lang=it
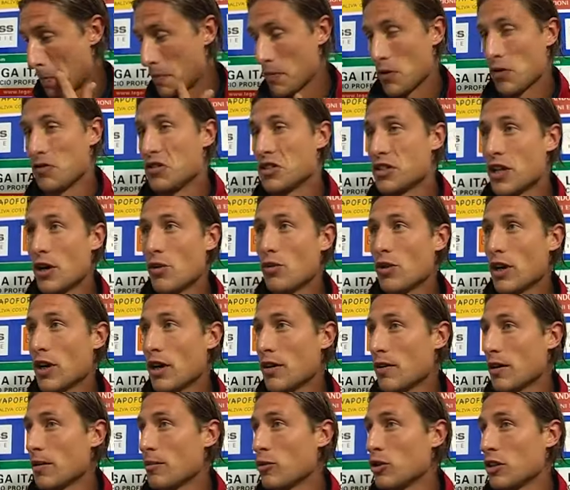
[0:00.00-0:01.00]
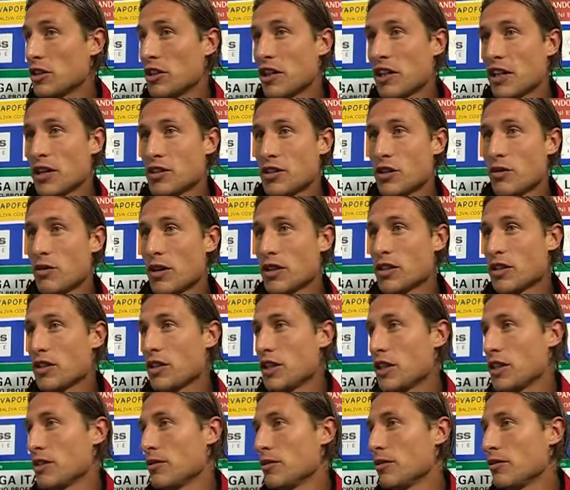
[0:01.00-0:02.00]
ho vista una, una monetina da 50
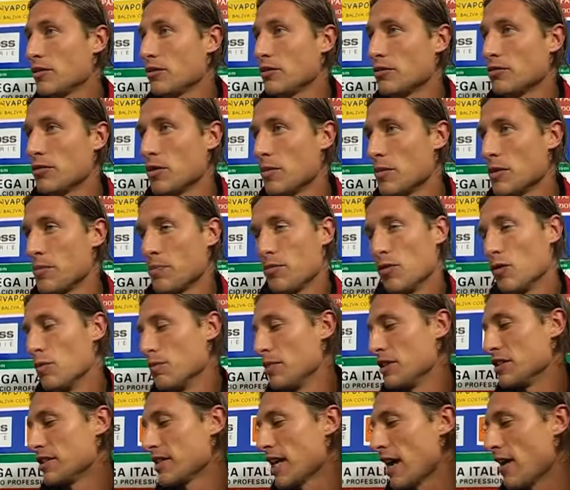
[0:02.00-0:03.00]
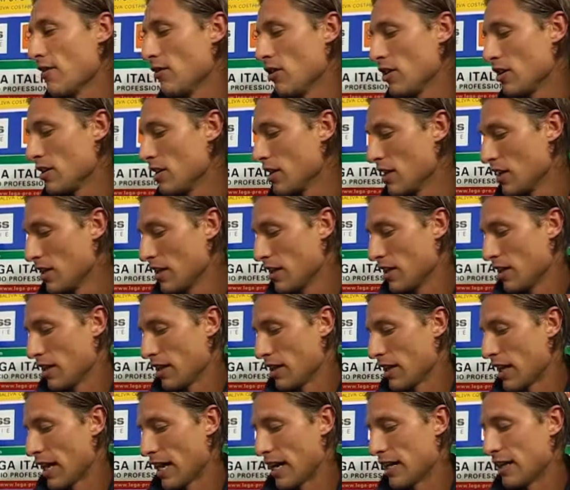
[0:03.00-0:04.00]
centesimi, non, mi, non pensavo
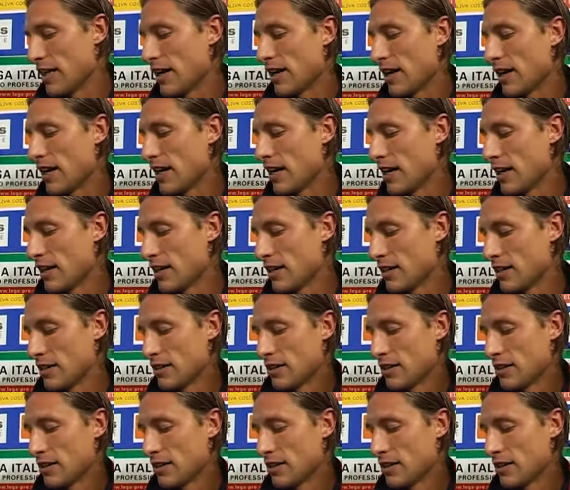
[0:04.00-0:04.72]
che era da